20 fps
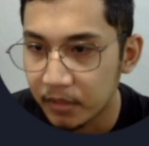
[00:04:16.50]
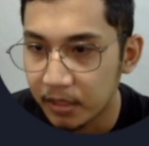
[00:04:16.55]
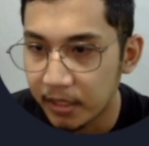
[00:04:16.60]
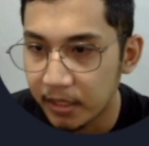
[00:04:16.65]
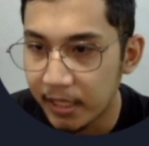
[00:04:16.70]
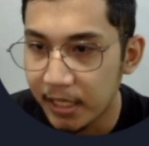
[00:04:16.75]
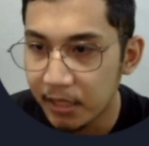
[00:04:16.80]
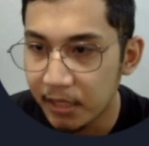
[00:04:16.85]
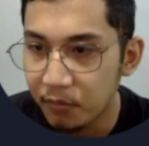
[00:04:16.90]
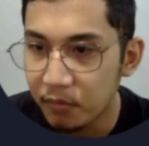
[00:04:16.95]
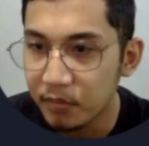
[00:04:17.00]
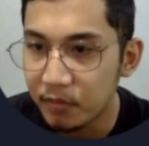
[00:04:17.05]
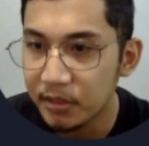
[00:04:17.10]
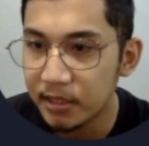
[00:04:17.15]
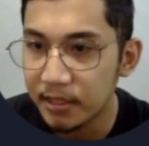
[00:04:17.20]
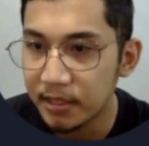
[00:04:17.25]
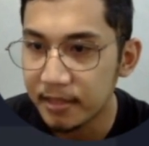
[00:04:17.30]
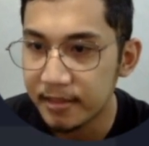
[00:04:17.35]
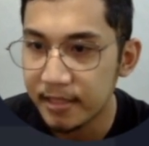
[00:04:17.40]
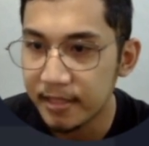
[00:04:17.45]
And we will
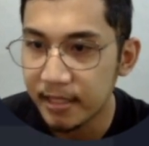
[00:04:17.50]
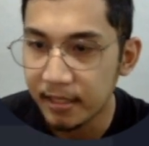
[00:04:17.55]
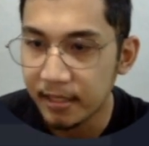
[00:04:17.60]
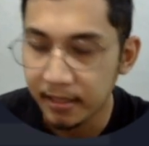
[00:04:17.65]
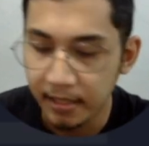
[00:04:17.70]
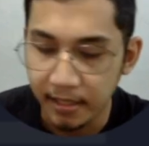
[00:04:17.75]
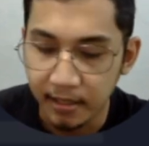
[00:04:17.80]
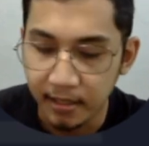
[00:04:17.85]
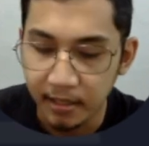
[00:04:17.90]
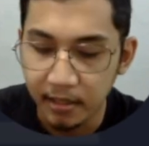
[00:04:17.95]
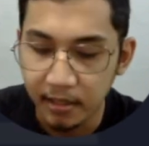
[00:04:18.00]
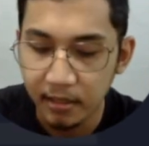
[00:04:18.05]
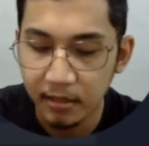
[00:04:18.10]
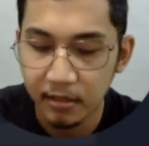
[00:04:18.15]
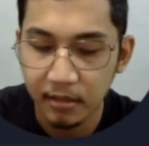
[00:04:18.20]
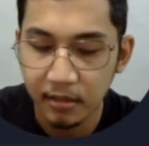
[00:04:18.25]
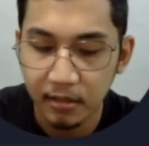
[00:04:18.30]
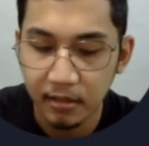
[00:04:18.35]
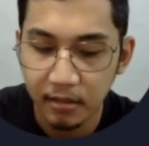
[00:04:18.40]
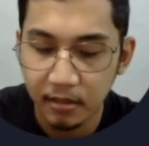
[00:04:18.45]
just declare
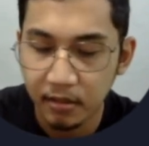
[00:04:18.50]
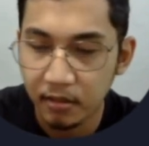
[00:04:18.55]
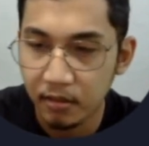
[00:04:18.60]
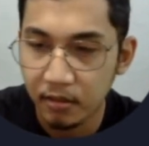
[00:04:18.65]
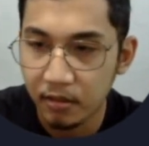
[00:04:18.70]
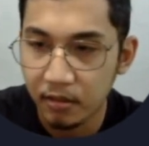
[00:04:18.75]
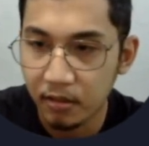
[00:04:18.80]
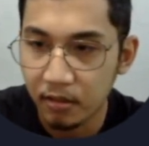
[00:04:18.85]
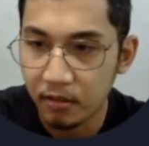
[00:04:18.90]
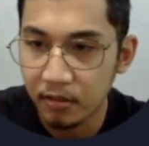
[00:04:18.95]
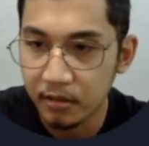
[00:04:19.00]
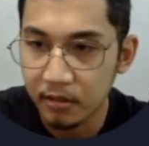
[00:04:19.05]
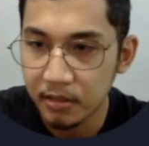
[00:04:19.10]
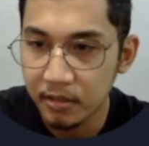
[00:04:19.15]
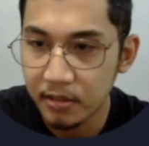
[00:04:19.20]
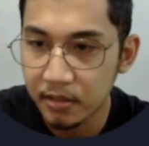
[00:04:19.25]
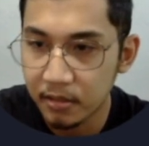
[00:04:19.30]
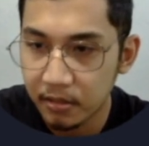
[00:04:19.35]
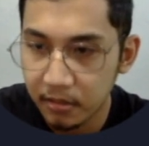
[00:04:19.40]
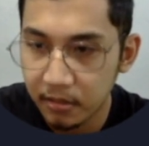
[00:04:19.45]

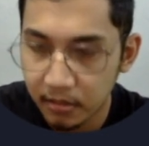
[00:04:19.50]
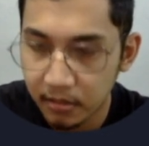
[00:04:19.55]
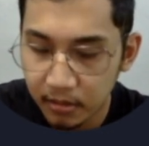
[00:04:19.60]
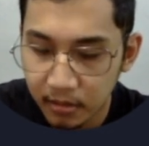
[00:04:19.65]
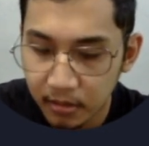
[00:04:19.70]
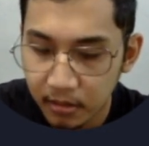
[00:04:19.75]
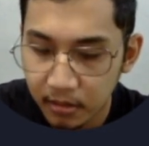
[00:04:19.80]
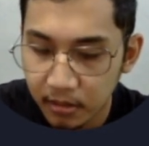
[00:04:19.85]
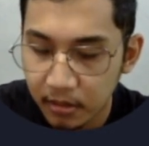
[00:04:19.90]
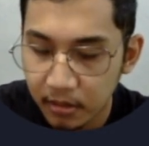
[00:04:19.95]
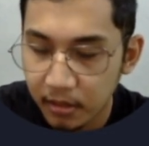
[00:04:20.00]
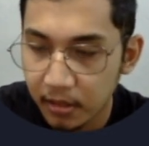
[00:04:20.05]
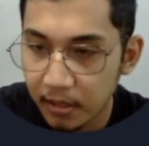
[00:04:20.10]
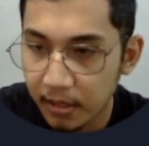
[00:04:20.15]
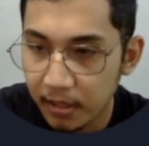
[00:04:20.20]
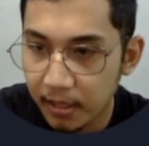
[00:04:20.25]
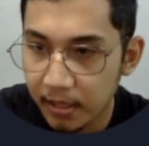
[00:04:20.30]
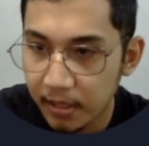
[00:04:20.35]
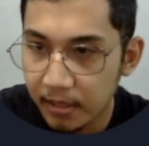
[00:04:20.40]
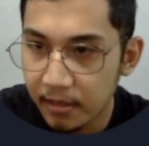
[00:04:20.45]
const
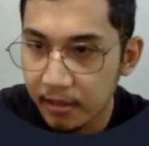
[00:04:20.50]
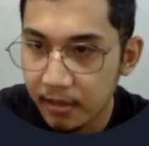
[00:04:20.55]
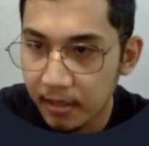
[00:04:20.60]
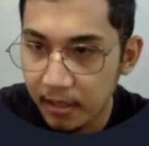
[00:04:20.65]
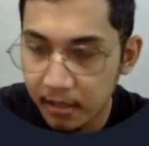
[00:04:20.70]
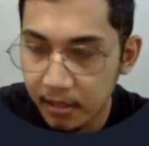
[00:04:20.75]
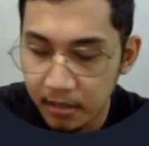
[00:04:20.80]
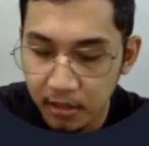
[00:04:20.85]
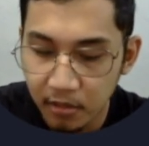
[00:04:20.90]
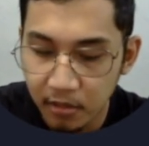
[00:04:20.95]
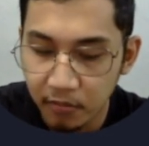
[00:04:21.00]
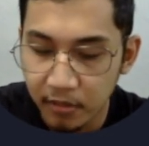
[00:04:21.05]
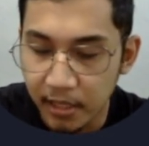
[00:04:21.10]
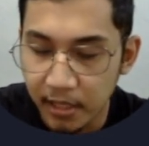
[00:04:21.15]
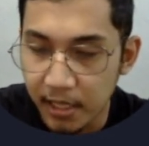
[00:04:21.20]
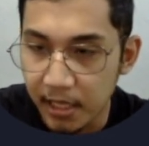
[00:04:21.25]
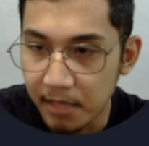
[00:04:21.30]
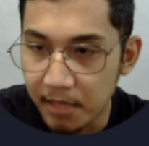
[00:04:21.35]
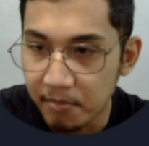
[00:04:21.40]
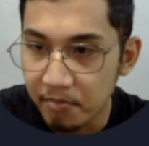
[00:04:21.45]
and then yung
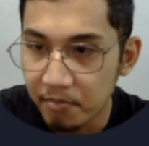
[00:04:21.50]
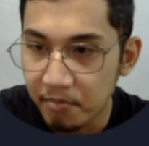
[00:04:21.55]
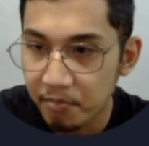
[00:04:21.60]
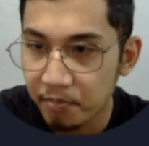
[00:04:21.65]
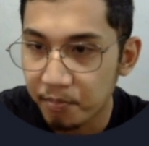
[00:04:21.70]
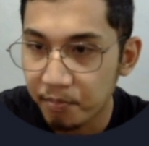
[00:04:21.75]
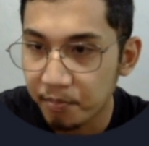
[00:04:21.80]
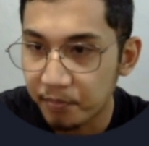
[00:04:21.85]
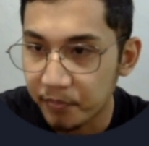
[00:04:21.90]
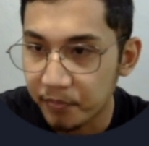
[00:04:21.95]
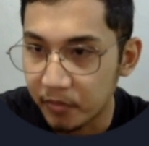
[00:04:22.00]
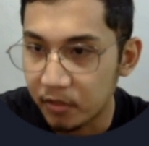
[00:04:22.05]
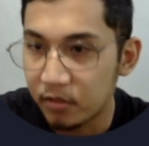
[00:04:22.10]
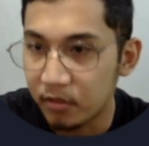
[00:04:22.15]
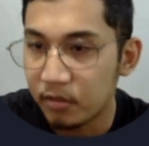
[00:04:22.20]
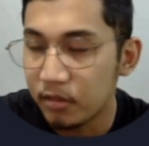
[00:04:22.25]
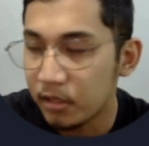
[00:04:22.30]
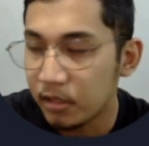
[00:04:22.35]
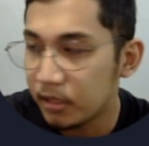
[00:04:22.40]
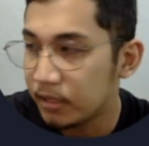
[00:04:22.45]
name
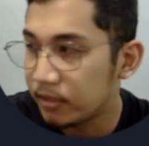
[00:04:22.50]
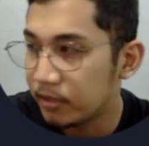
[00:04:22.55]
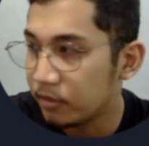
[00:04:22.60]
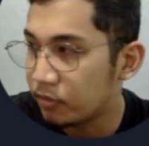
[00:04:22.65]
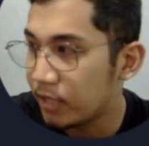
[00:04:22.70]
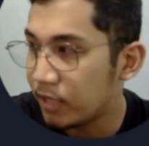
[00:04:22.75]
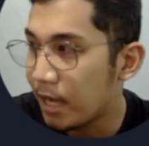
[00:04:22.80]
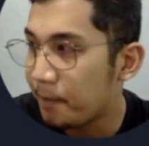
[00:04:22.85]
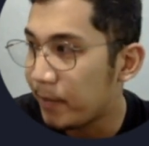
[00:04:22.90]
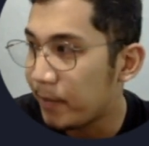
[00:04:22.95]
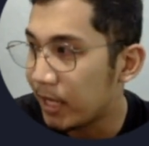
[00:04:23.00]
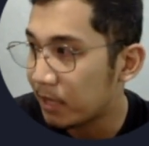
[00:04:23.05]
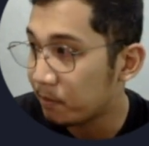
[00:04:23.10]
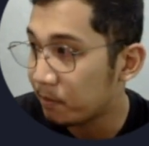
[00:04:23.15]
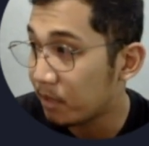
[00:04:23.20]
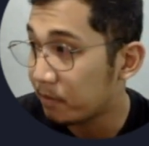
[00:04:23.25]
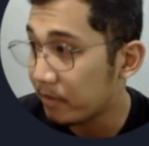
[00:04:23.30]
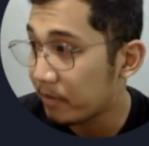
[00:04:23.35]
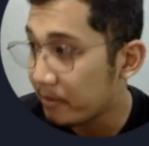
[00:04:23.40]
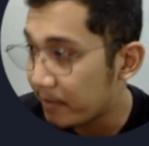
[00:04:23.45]
no? So, dapat
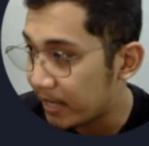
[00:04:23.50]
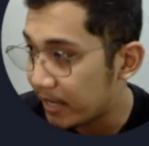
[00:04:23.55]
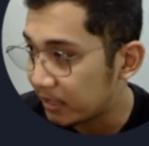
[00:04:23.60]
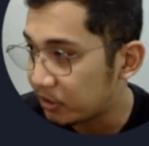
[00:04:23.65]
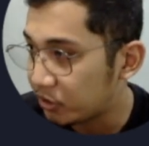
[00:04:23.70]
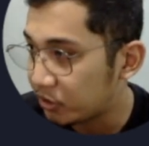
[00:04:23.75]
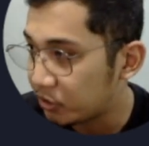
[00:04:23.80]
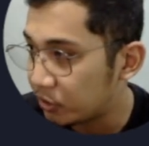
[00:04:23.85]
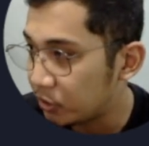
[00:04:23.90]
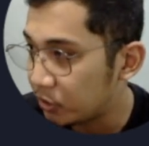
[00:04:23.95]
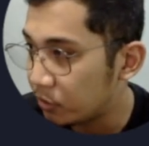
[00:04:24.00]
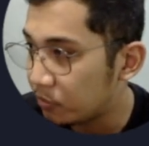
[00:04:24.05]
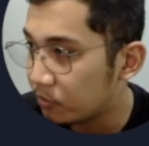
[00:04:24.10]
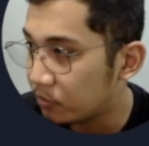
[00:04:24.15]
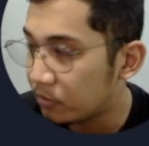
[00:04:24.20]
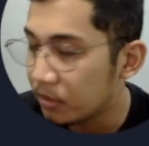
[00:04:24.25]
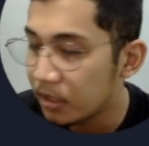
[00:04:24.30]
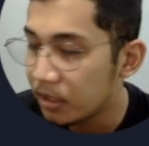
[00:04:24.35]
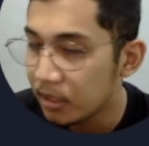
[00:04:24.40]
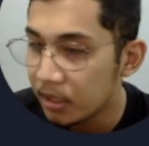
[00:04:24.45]
magma-match
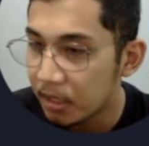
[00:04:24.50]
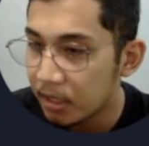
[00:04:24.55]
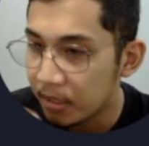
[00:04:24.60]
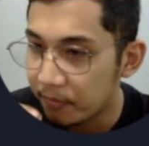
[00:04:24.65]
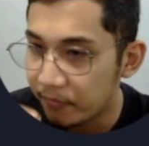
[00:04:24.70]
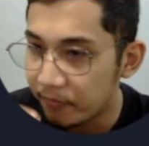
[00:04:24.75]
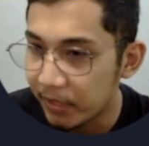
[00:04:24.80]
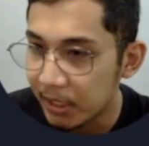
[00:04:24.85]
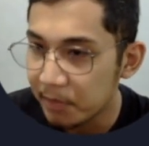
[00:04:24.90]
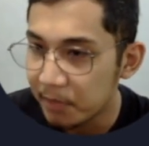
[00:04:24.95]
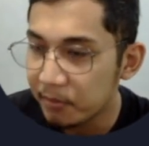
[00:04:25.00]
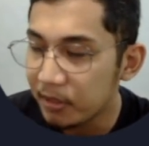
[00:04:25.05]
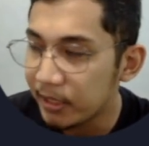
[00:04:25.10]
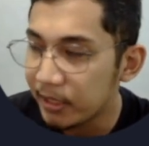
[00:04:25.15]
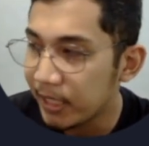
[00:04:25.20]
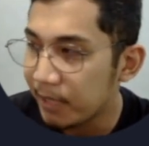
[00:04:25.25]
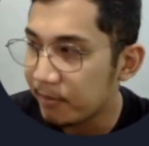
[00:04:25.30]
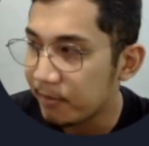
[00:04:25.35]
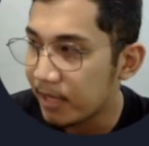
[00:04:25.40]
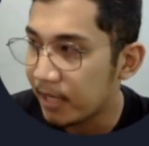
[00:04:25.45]
yung variable
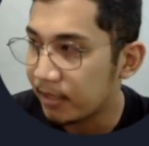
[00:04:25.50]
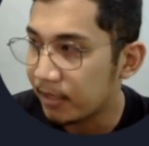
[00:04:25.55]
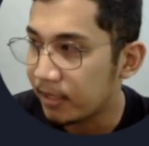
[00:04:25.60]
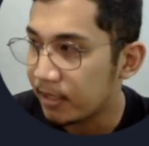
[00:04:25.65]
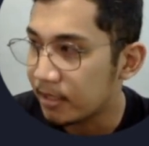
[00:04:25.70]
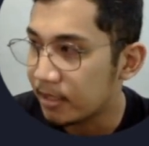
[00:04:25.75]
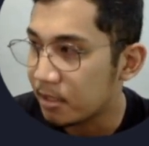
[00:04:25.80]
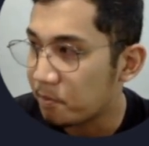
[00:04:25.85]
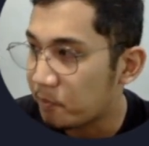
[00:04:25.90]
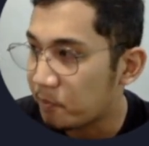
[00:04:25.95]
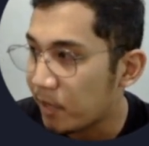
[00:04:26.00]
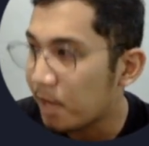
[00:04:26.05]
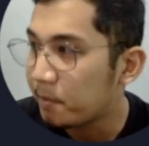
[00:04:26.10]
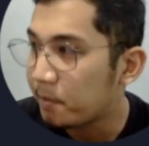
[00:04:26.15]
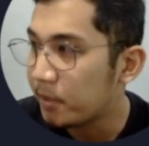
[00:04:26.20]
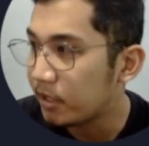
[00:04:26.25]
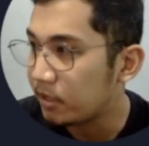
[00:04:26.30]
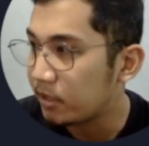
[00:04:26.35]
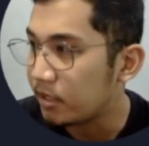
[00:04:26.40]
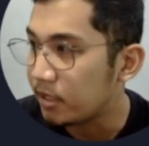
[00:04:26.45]
name natin sa
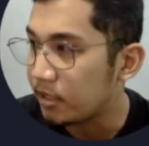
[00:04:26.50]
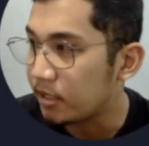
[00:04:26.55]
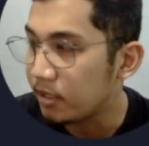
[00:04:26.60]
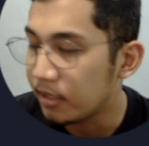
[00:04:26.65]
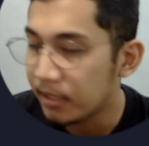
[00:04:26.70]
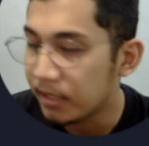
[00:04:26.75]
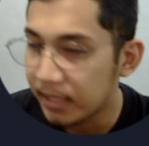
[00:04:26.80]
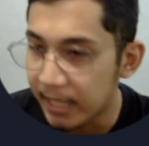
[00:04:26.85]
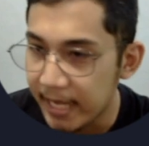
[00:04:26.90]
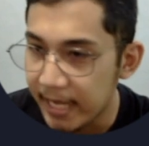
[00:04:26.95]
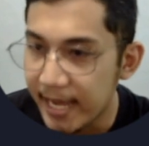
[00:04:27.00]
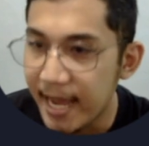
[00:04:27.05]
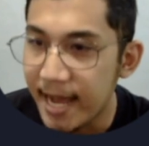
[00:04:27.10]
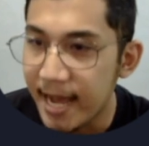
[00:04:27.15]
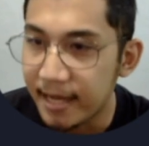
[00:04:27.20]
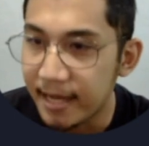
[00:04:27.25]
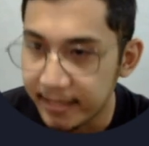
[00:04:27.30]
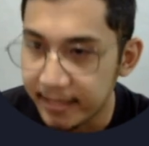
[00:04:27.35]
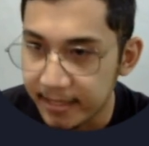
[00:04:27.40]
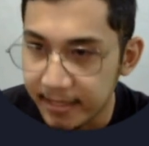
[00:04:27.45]
property na
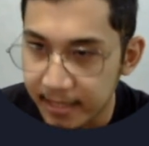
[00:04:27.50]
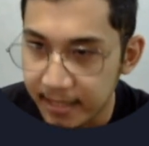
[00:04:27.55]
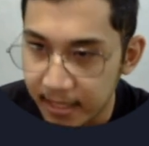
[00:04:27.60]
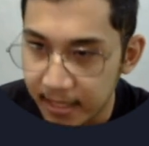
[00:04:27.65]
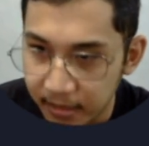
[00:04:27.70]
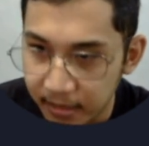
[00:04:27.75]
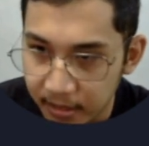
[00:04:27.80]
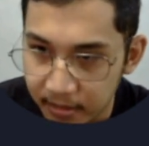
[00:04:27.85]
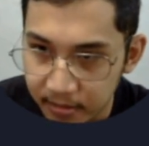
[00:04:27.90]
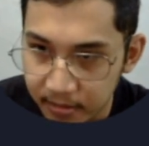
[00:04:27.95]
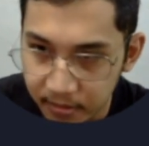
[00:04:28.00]
i-access natin.